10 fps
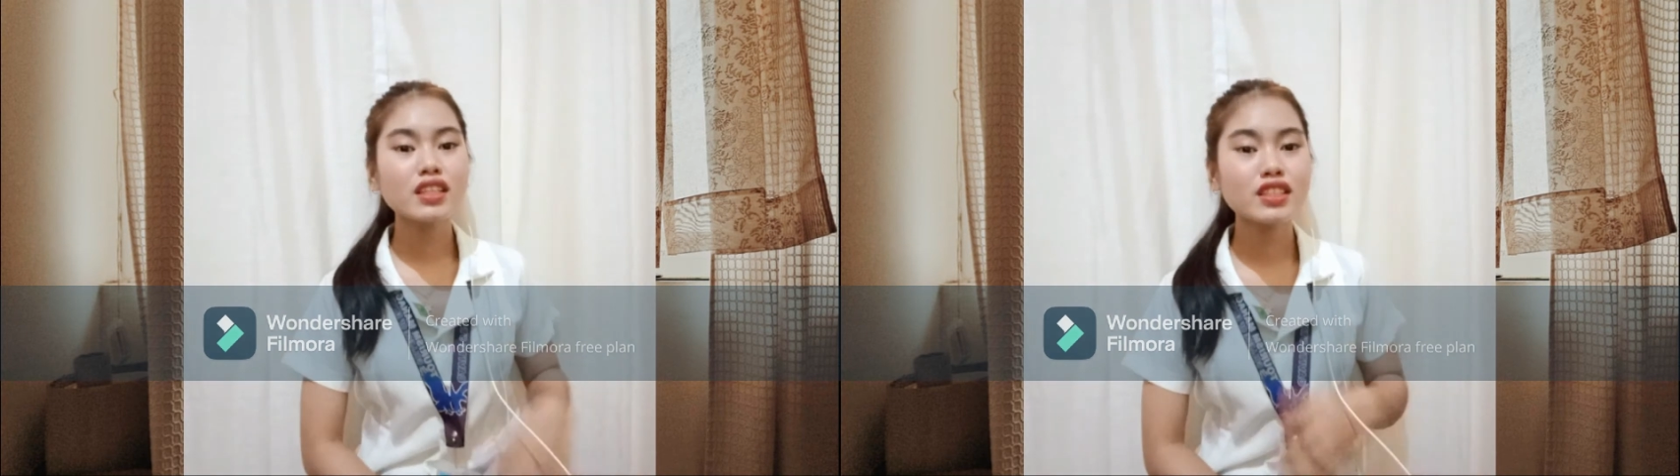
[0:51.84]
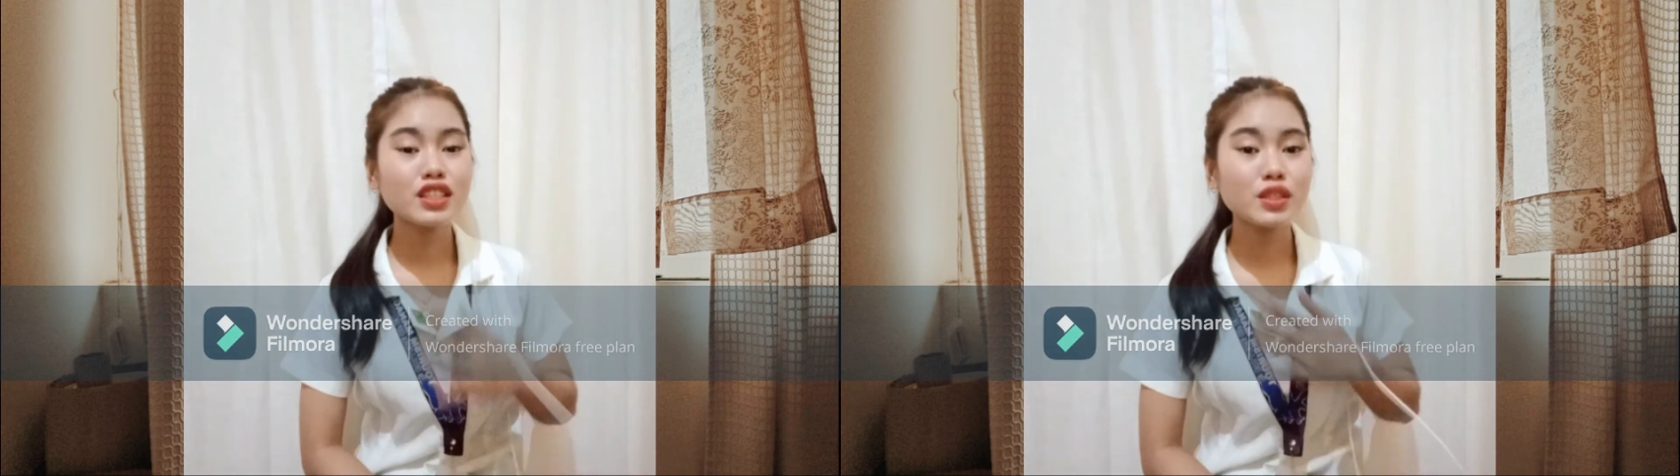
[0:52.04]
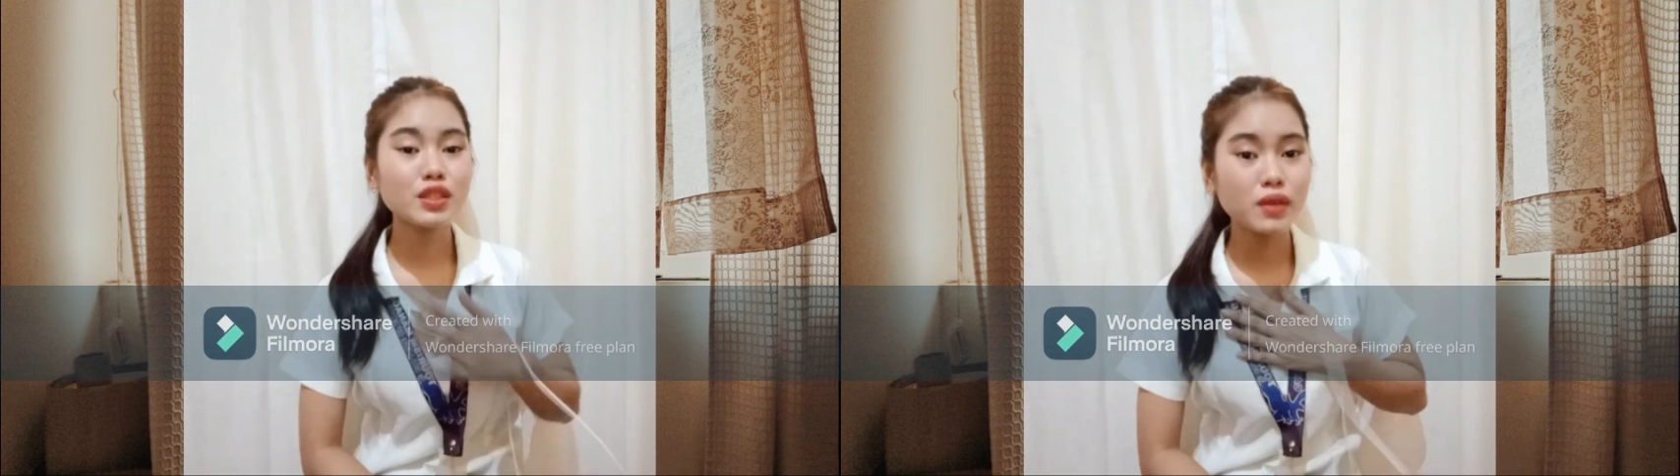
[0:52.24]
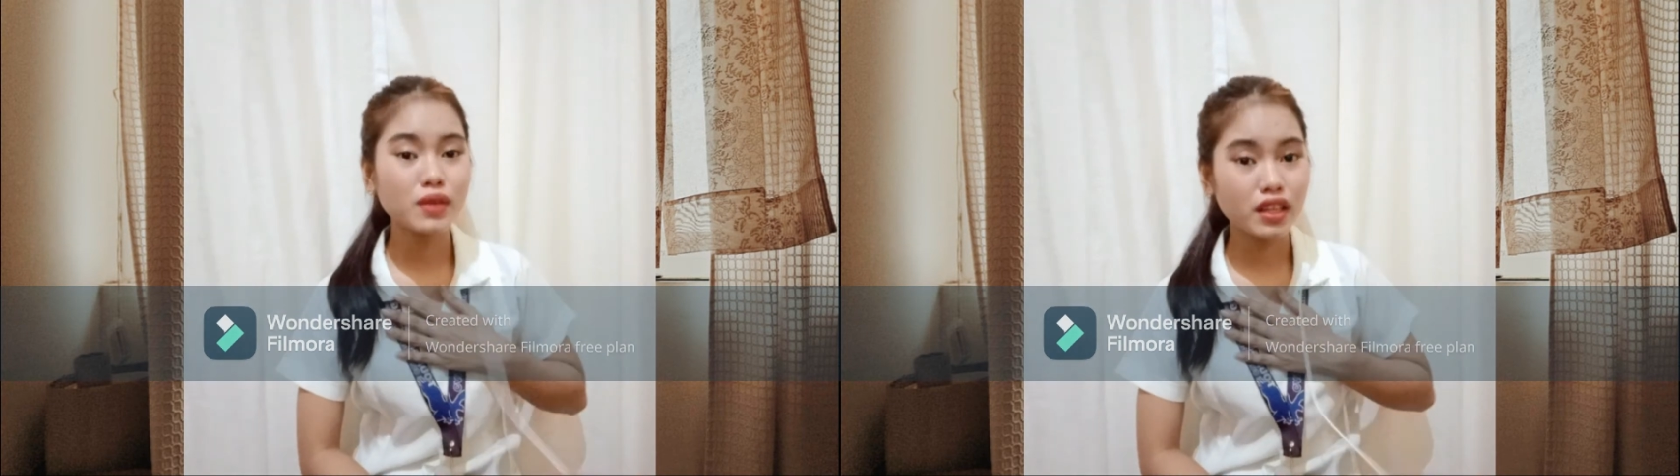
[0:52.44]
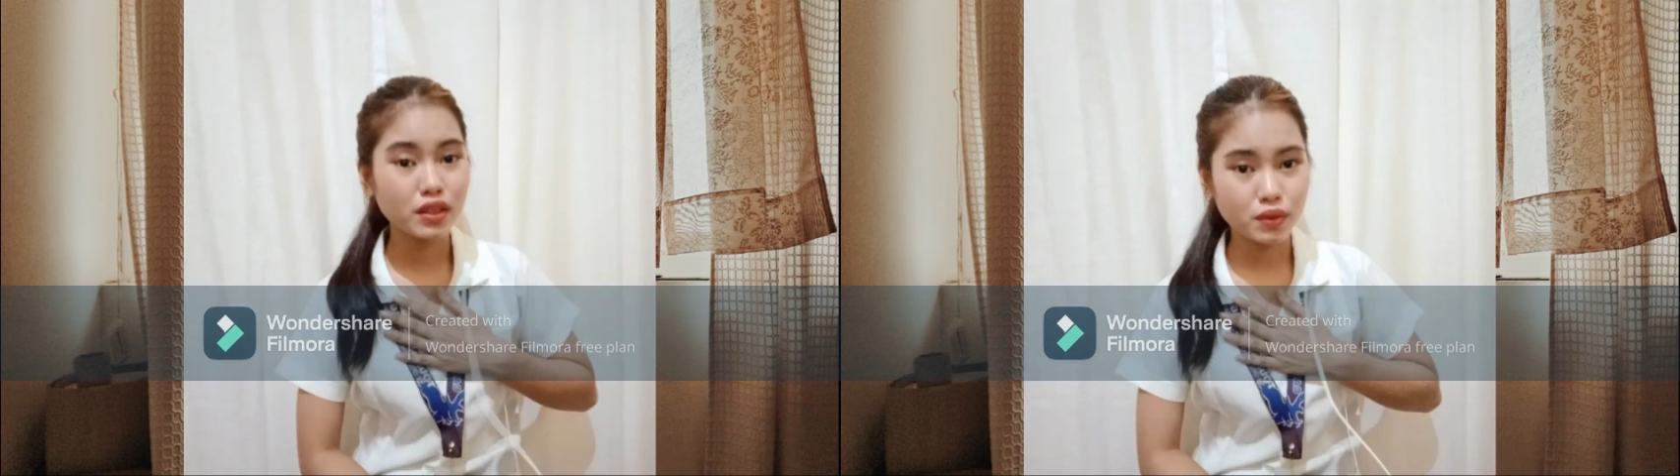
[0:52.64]
Je suis
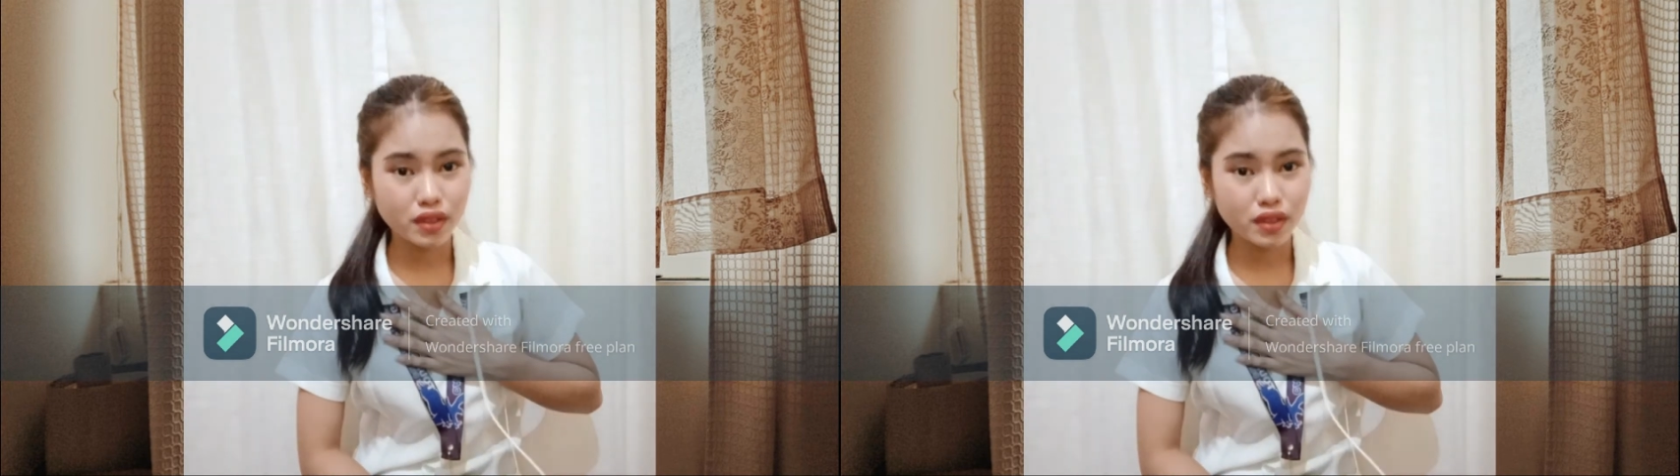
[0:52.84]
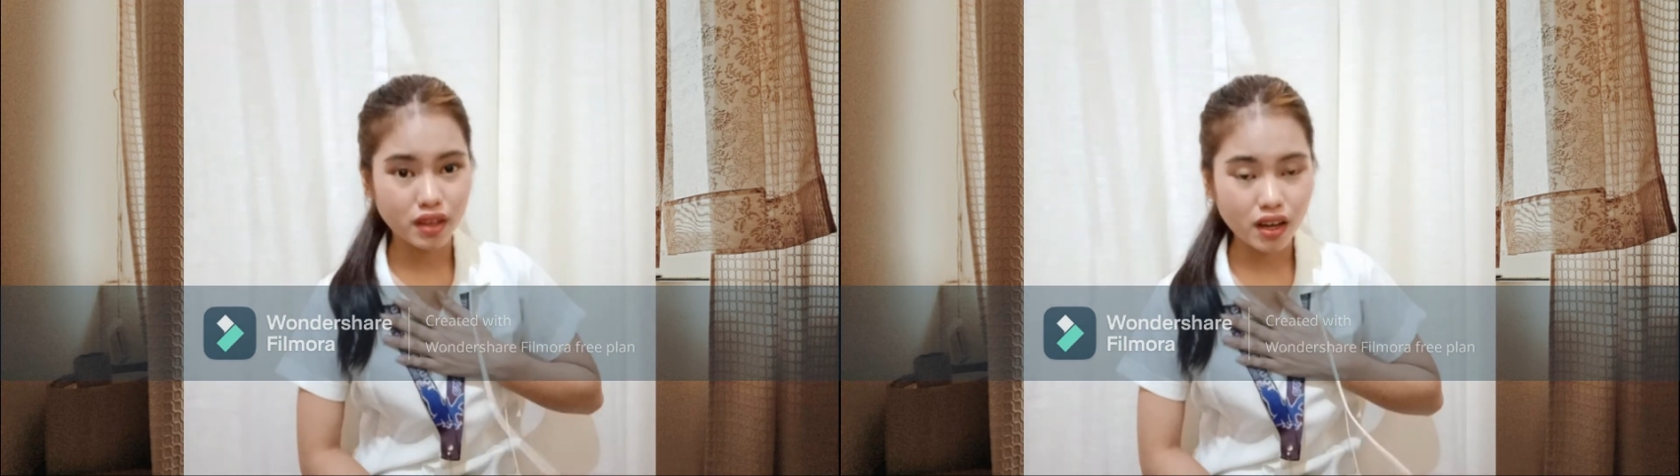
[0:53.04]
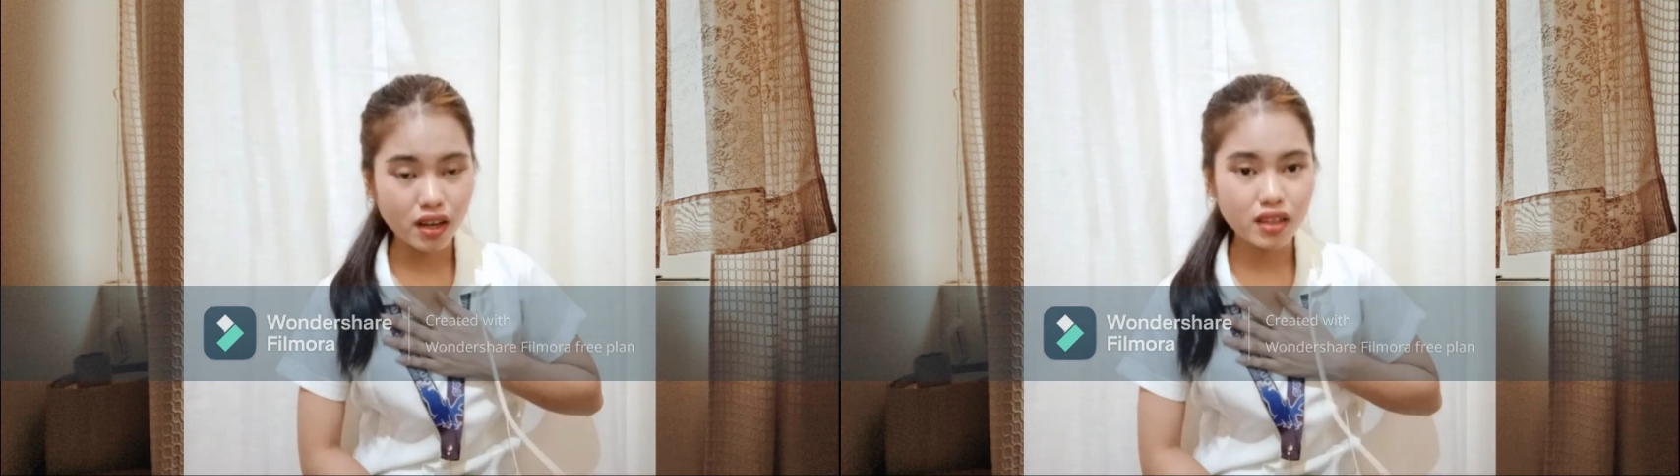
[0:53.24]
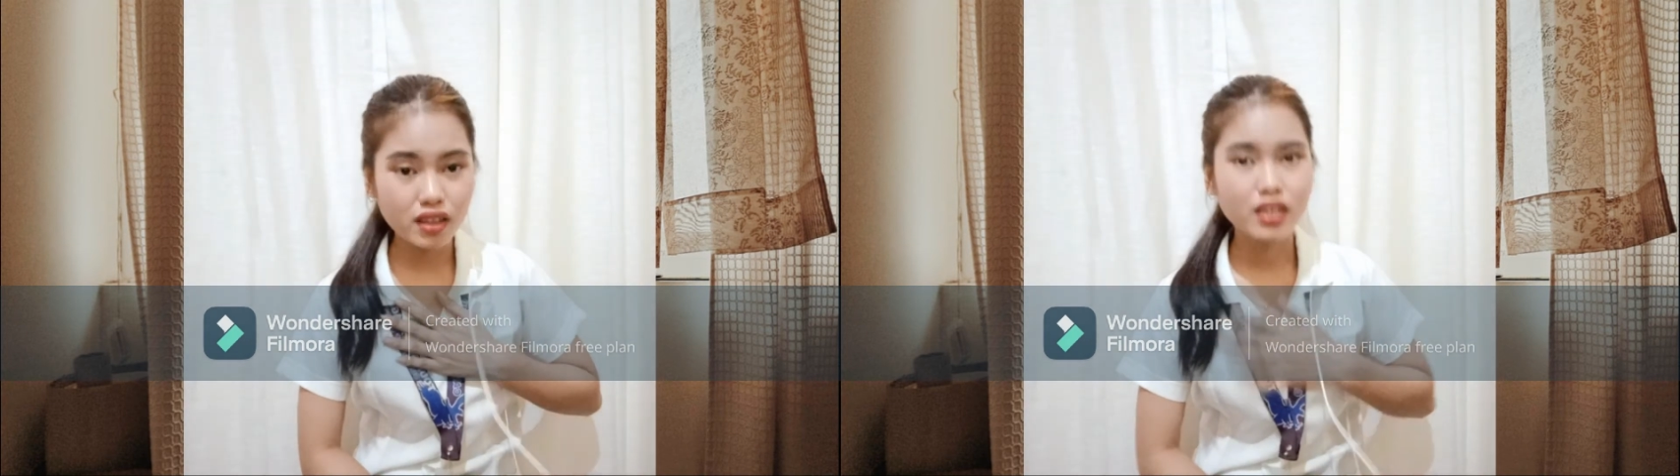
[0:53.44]
étudiant.